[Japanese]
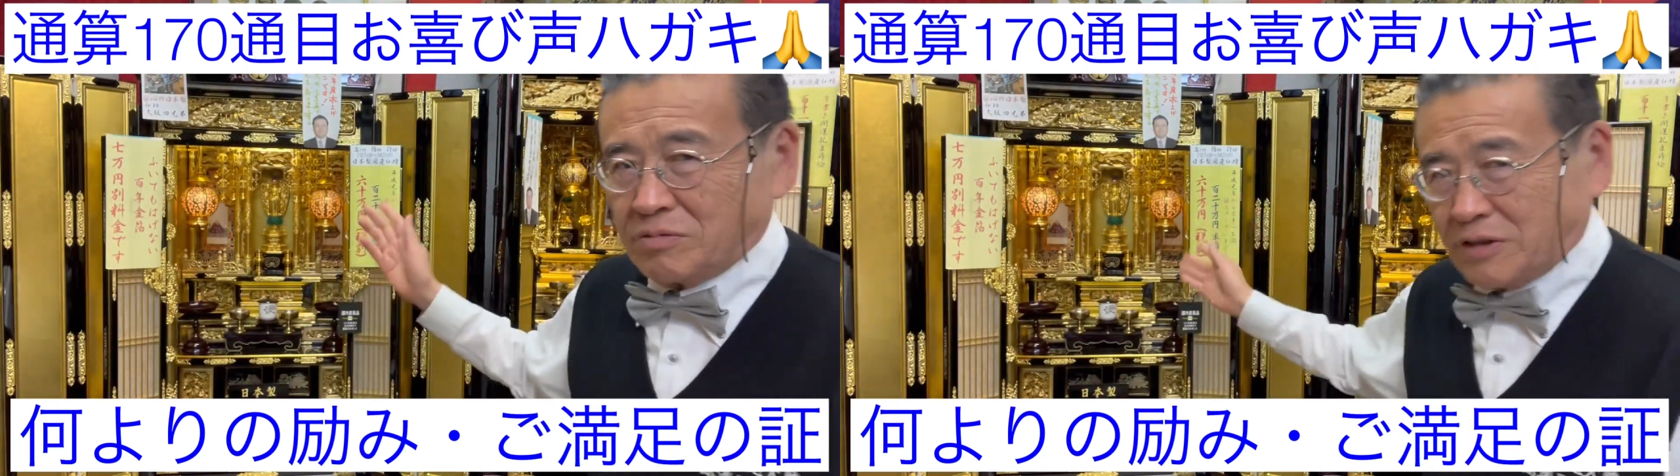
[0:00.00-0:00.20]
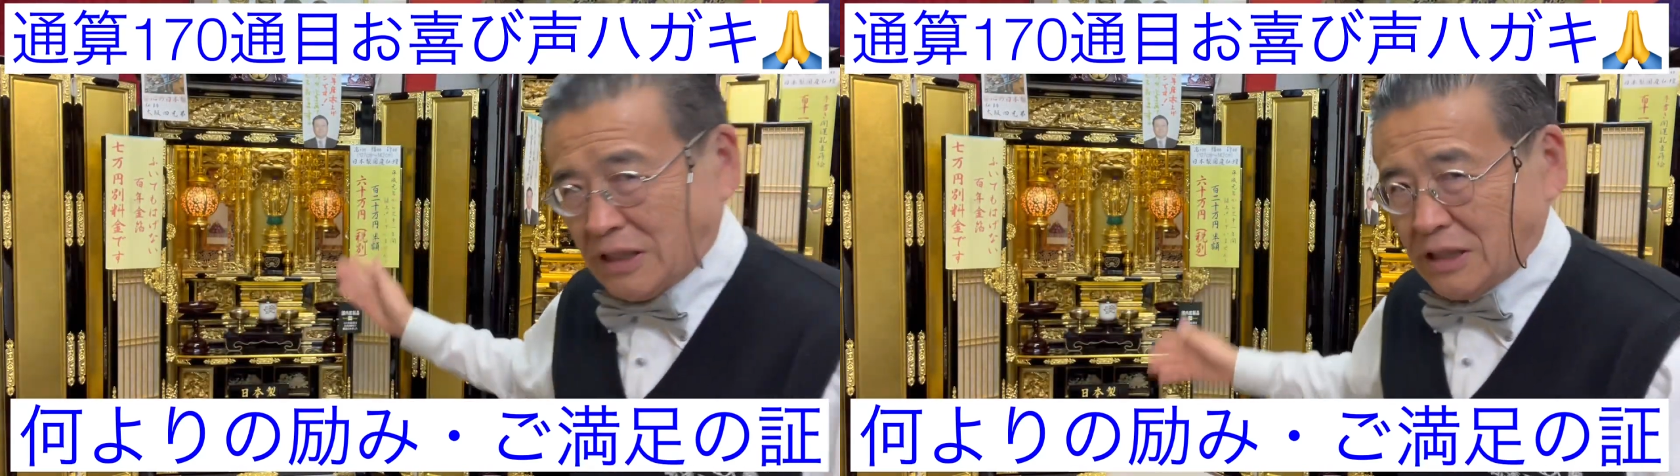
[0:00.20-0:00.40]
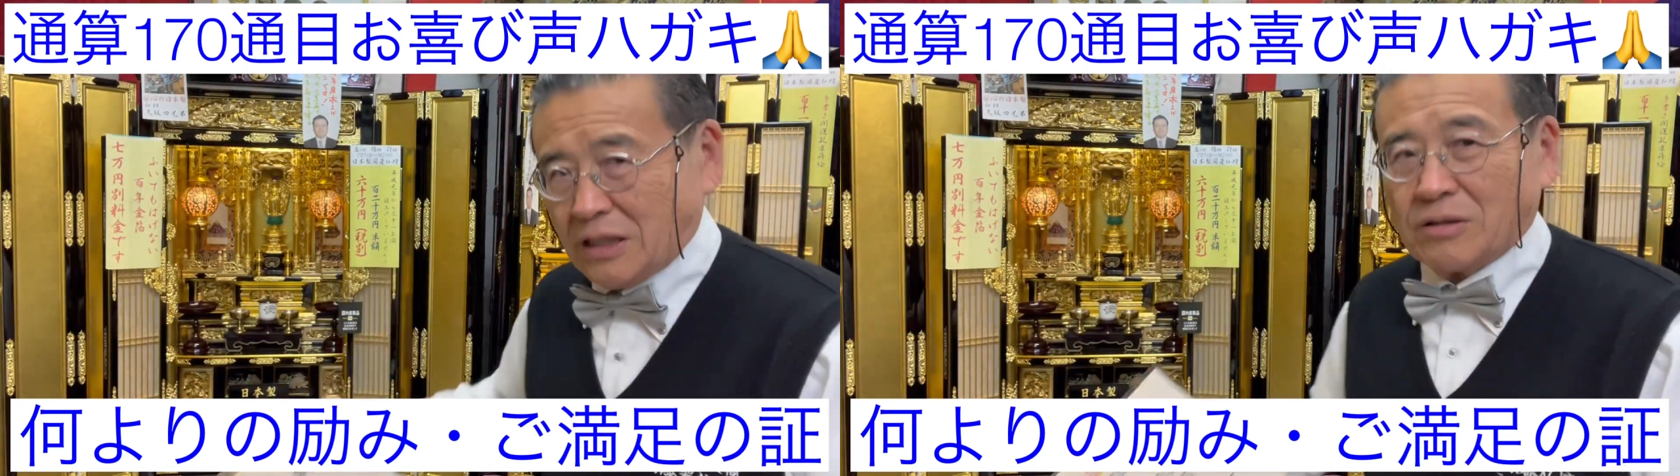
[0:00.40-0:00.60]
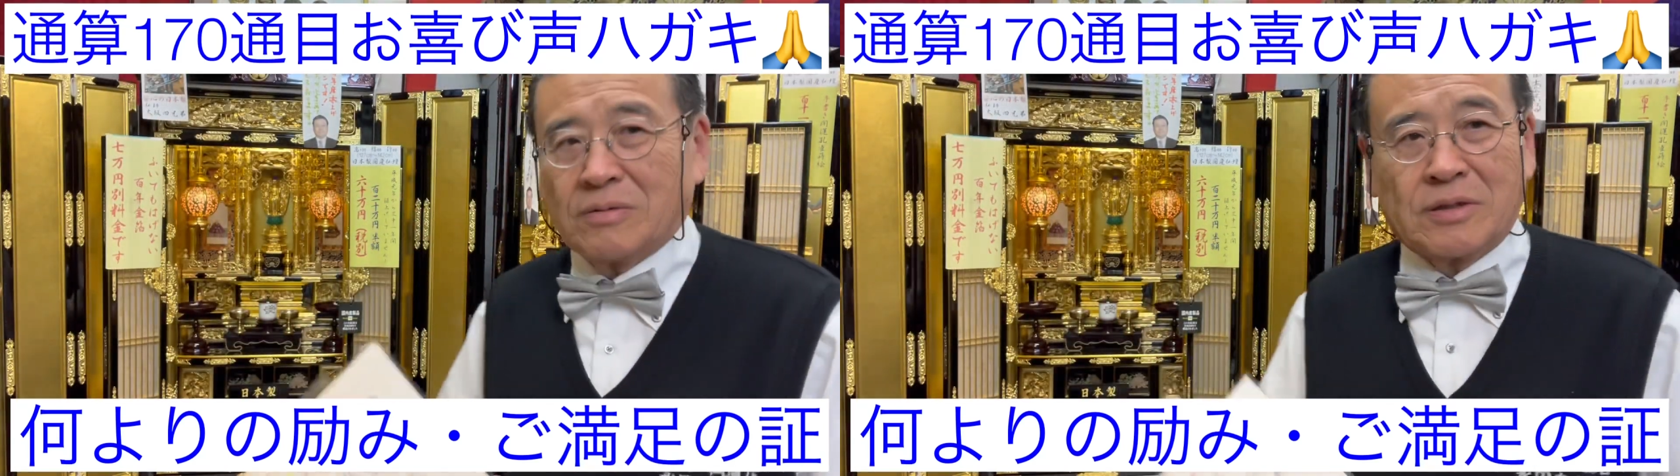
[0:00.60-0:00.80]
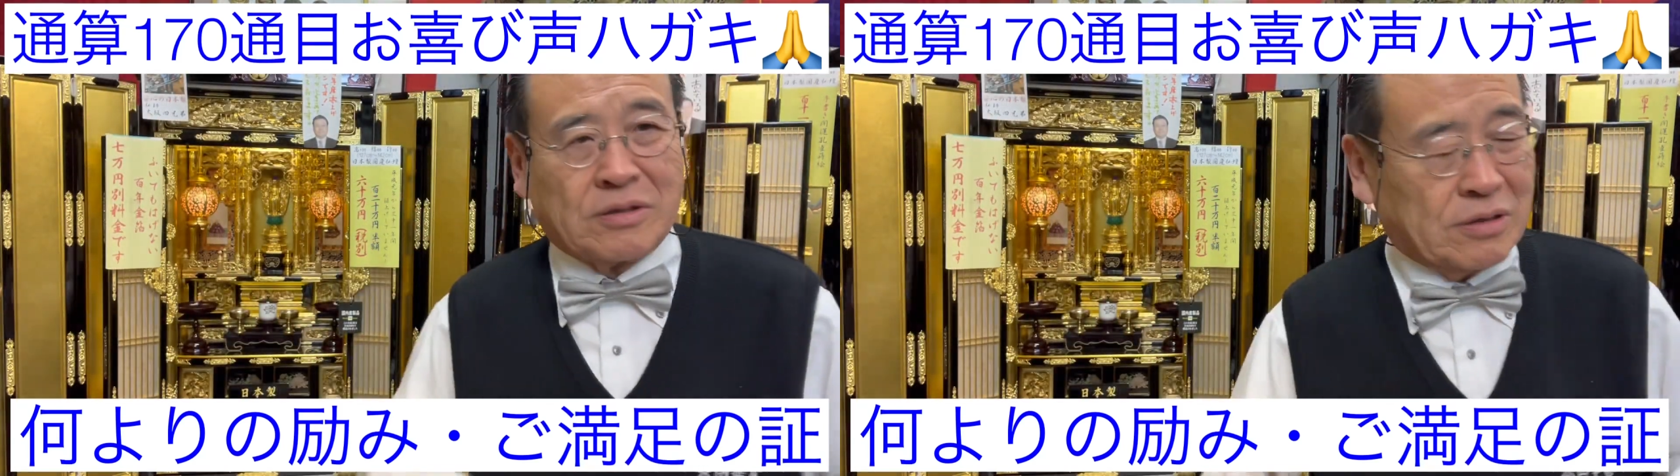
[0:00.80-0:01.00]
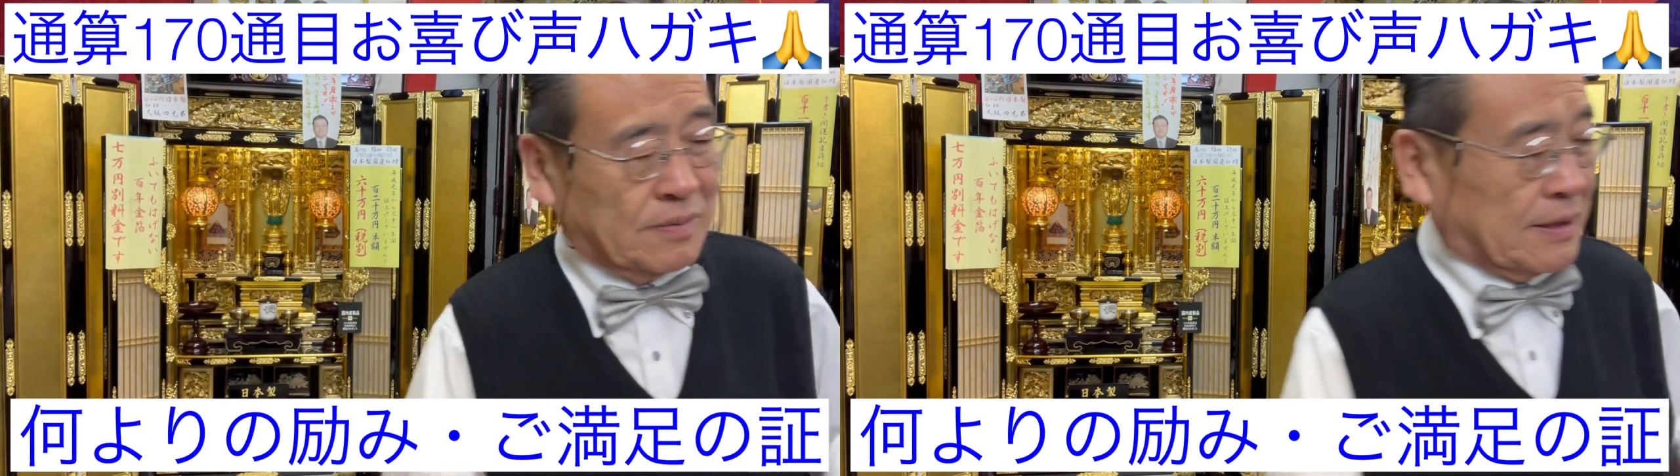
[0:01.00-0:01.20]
仏壇だと思っておりま